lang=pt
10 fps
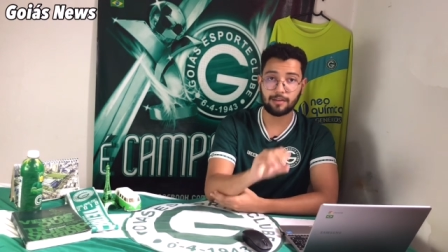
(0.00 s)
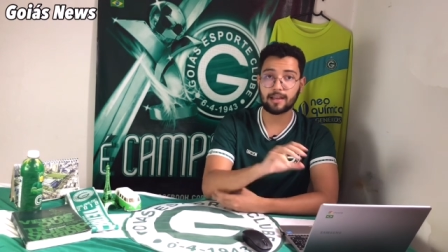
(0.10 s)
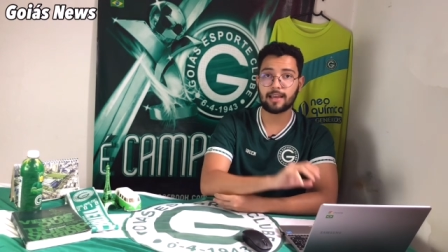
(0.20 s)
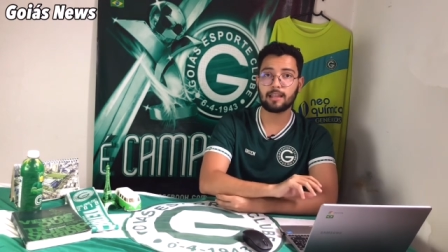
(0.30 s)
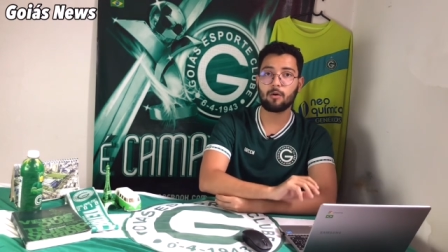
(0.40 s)

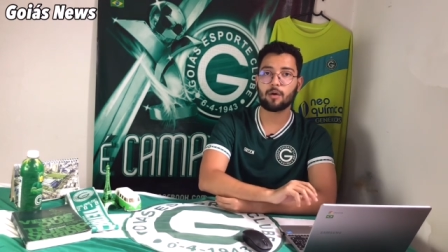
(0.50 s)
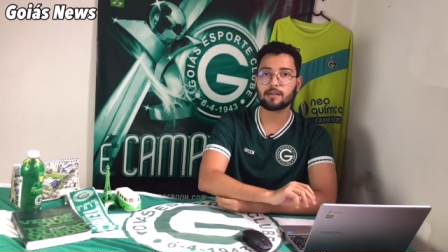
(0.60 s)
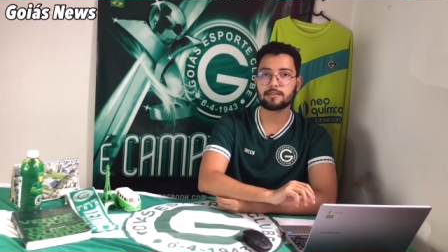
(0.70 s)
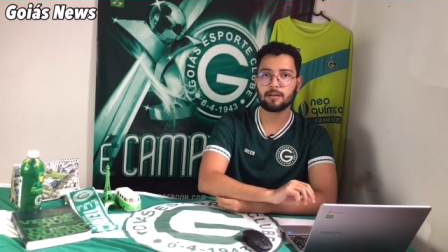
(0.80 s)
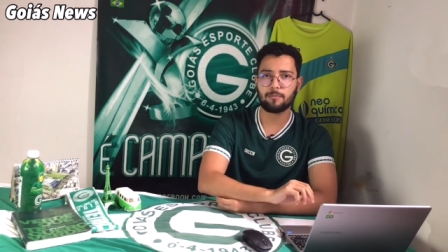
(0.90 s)
Naquela
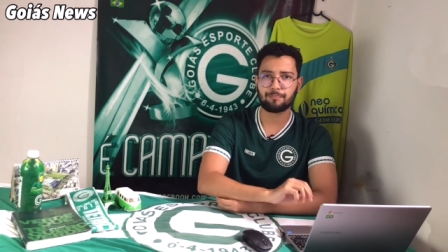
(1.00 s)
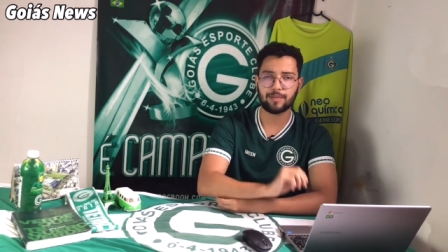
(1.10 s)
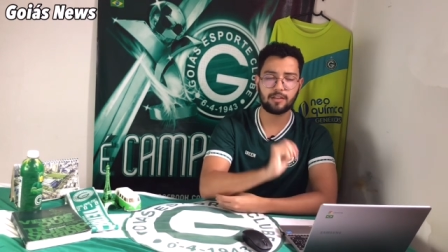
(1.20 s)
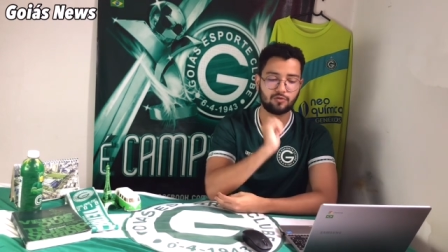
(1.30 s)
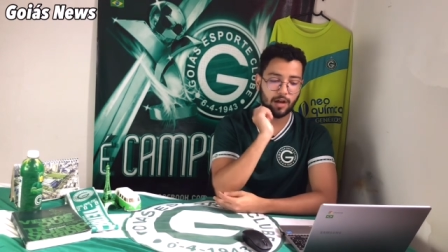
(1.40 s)
ocasião,
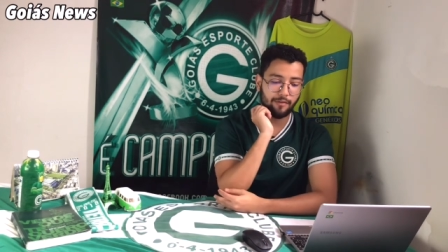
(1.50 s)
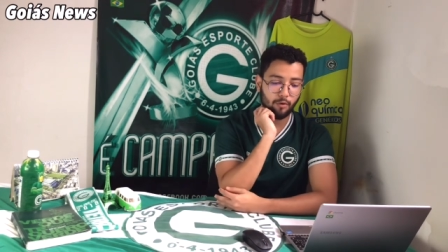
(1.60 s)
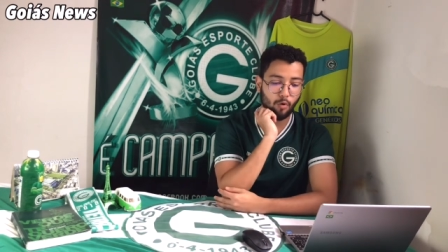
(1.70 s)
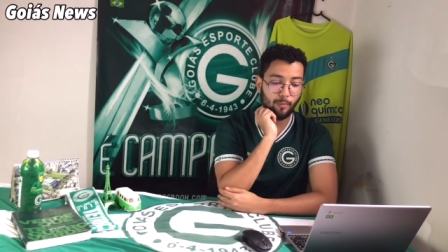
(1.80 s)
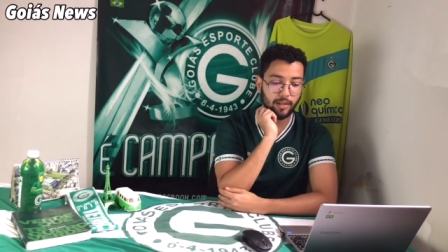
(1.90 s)
ele jogava
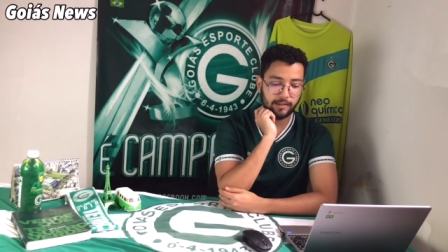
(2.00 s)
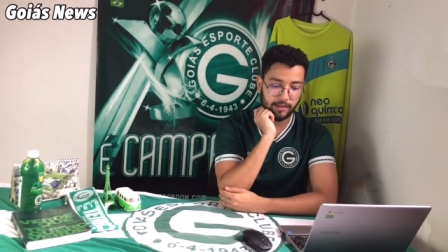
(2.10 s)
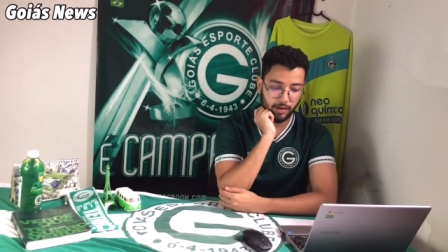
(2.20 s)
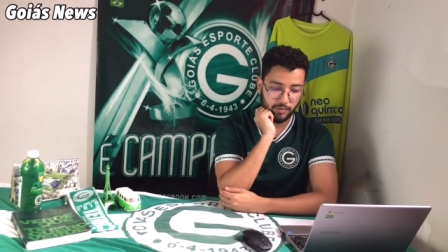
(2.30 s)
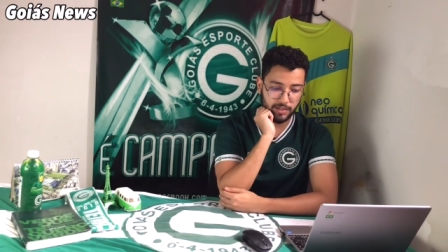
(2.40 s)
como
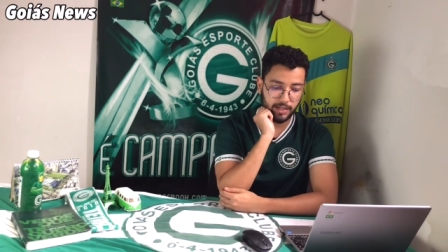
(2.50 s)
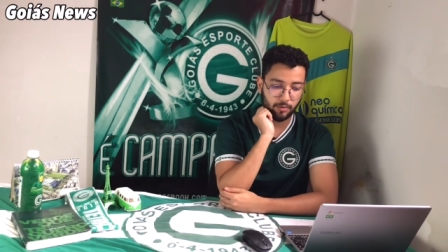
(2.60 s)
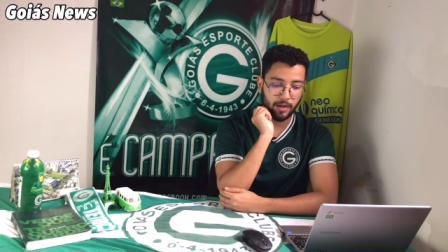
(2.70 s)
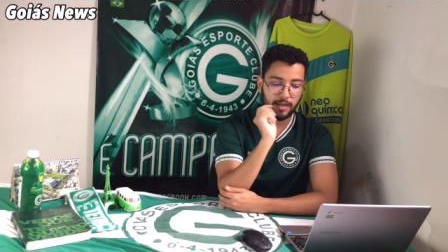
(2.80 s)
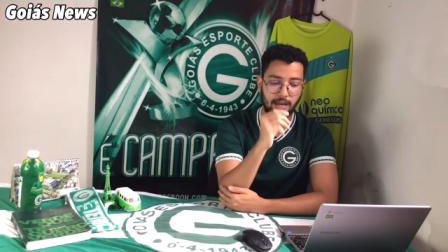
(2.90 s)
lateral
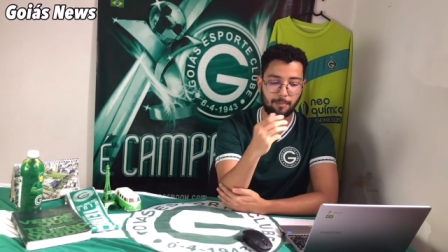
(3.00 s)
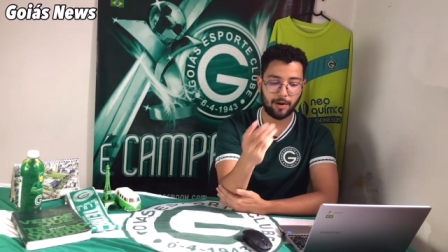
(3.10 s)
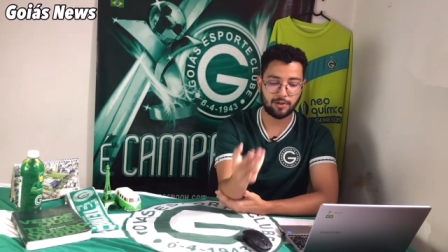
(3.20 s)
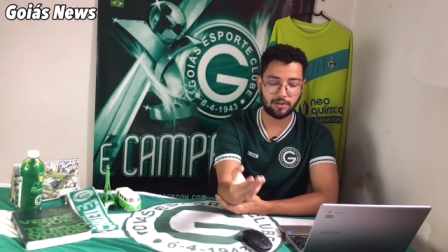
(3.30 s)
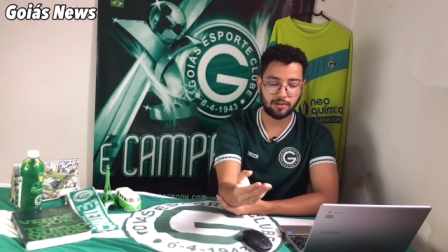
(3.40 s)
esquerdo e a
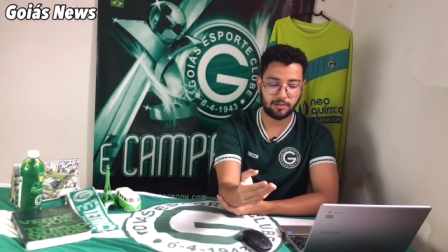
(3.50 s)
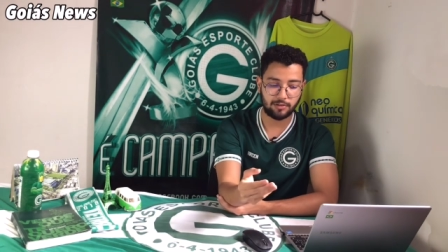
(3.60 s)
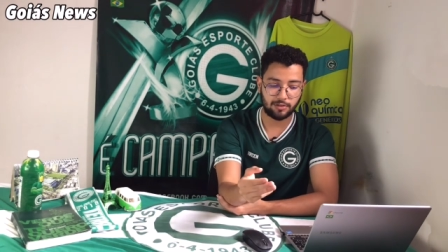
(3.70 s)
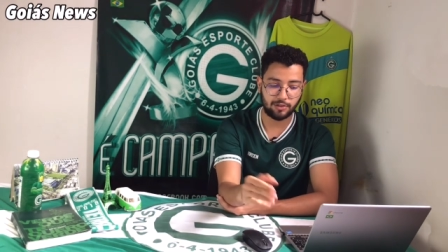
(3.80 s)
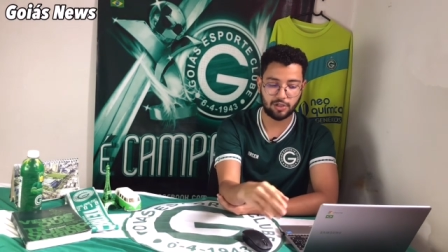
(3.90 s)
partir
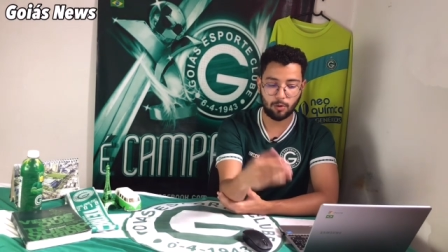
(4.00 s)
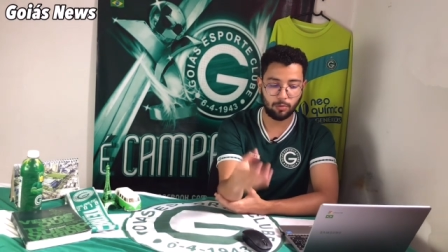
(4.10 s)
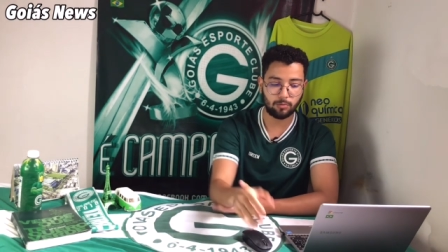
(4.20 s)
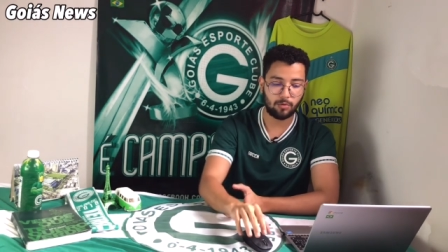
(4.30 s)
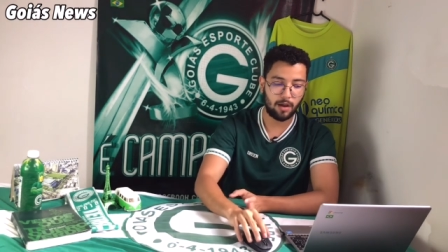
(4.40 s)
de que
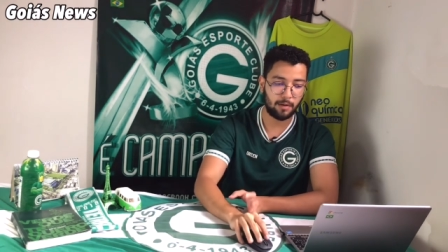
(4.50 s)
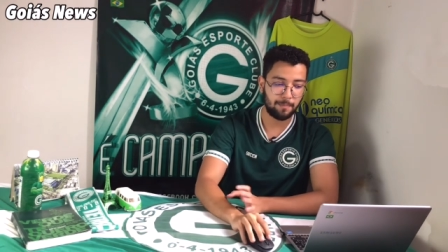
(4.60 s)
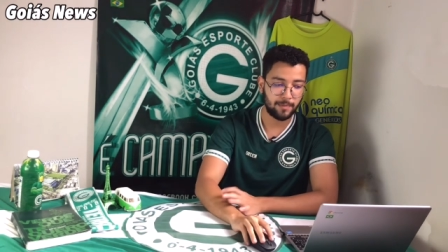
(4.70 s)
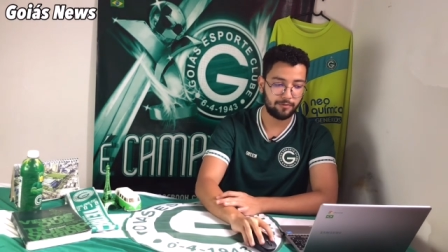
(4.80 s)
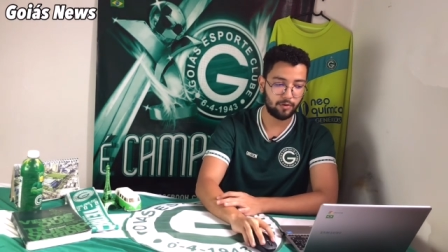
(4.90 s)
chegou no
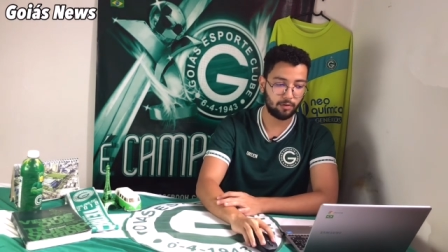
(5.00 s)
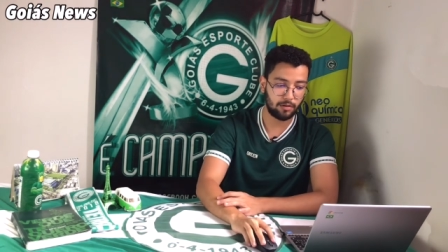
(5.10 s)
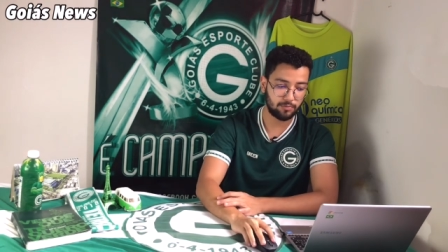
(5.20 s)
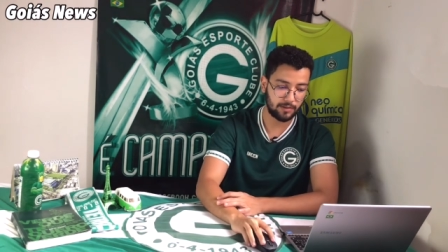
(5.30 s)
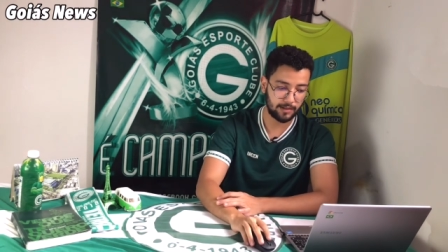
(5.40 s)
Cuiabá, virou
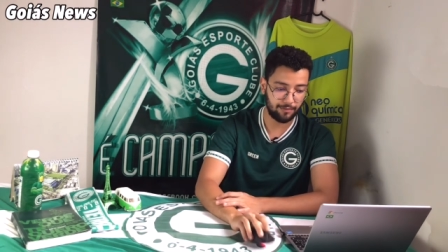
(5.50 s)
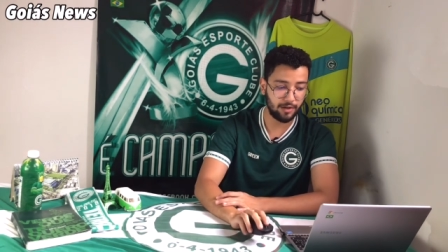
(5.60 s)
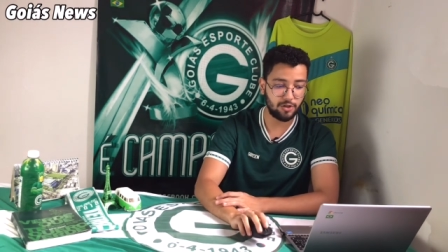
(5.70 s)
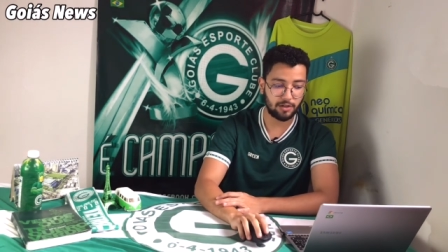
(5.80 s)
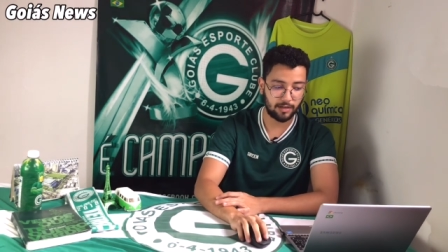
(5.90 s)
um
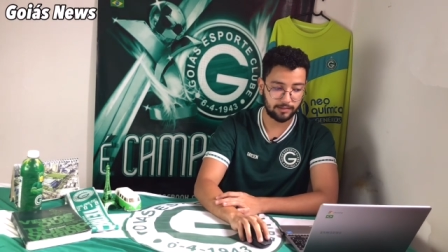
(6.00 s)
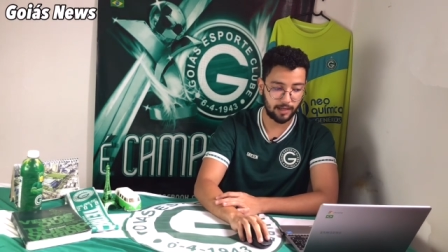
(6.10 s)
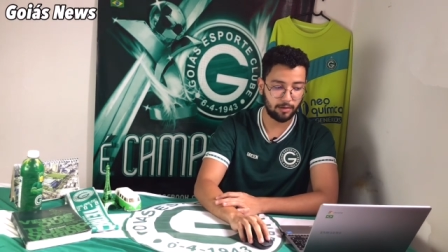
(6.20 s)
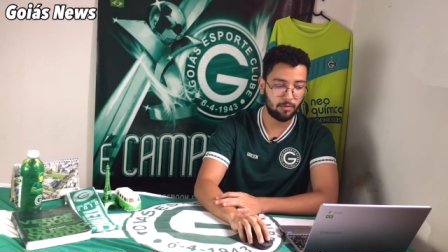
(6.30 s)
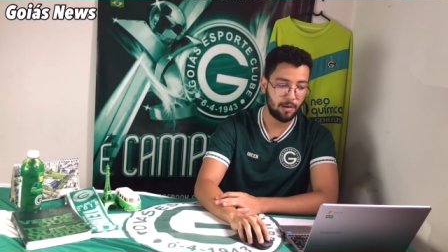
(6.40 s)
centroavante,
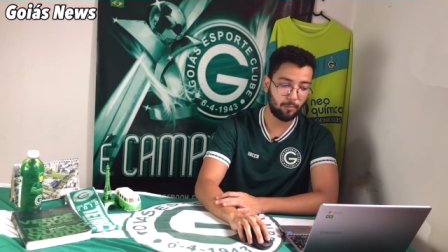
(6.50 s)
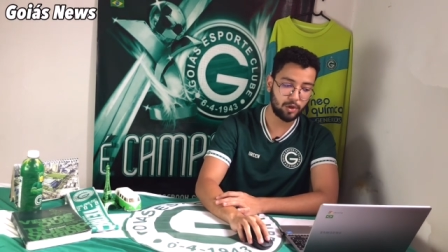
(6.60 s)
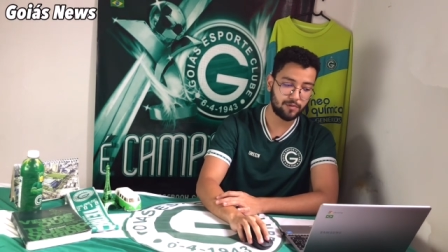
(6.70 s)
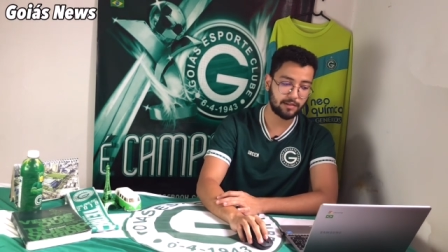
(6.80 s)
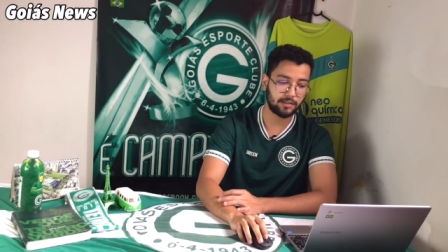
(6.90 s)
grandalhão,
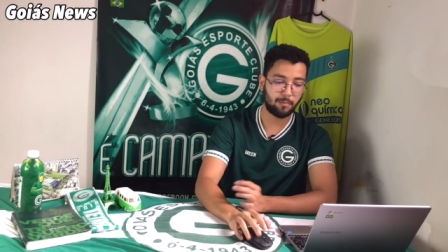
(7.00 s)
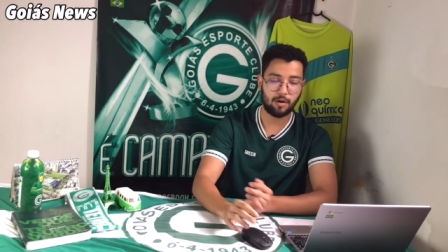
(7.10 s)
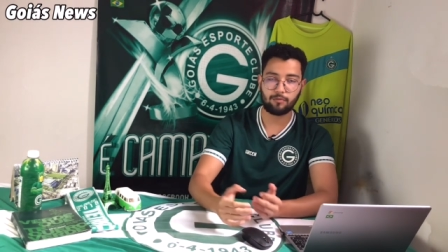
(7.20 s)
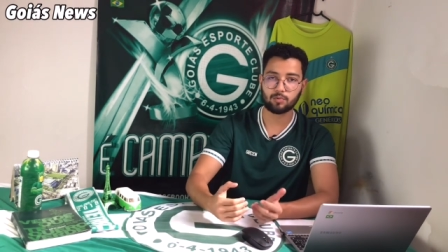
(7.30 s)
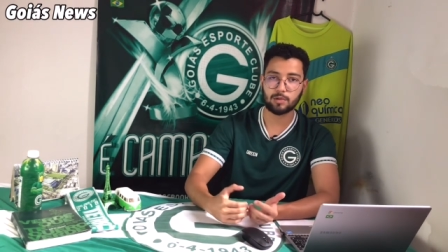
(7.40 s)
pode fazer também
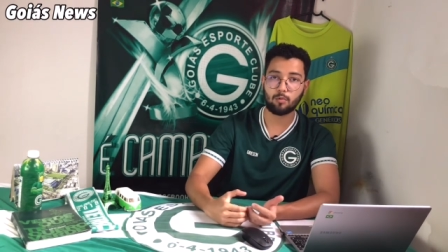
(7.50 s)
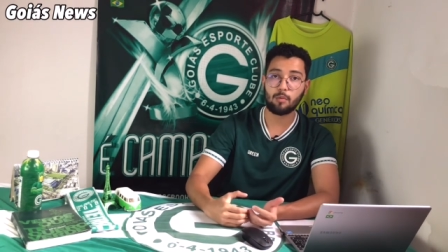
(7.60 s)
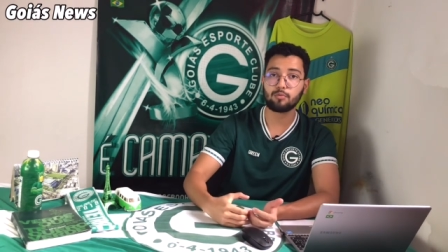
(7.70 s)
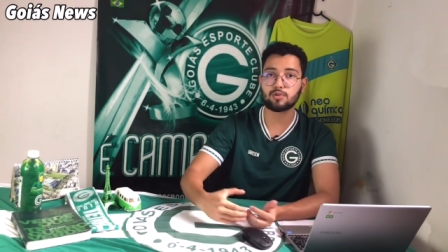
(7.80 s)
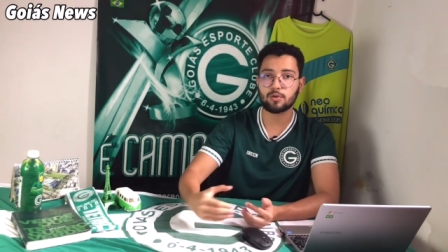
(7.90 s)
uma função
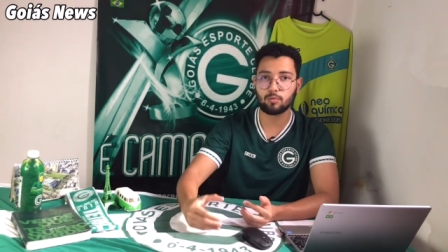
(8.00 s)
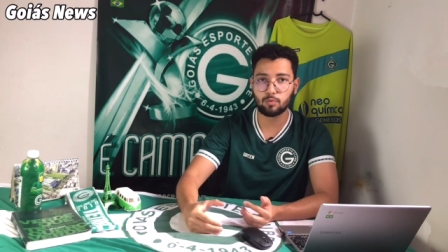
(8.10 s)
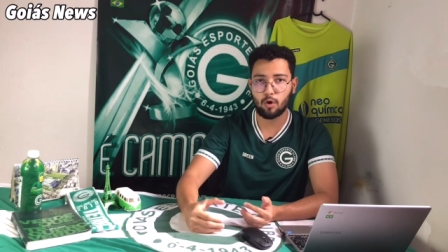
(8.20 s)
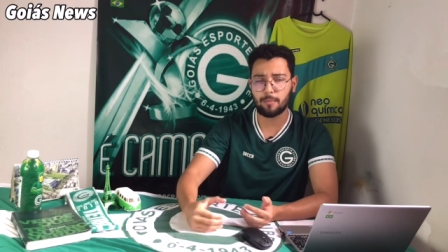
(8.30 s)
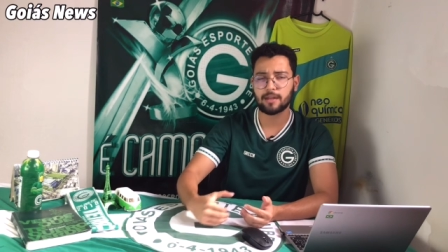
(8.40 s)
como um
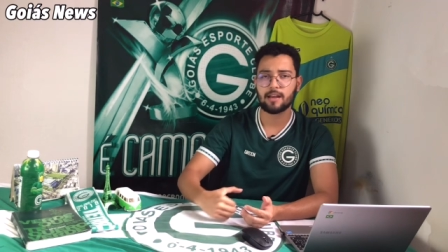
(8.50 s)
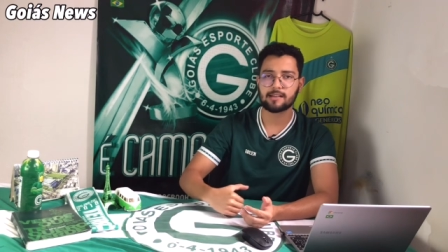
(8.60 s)
segundo homem,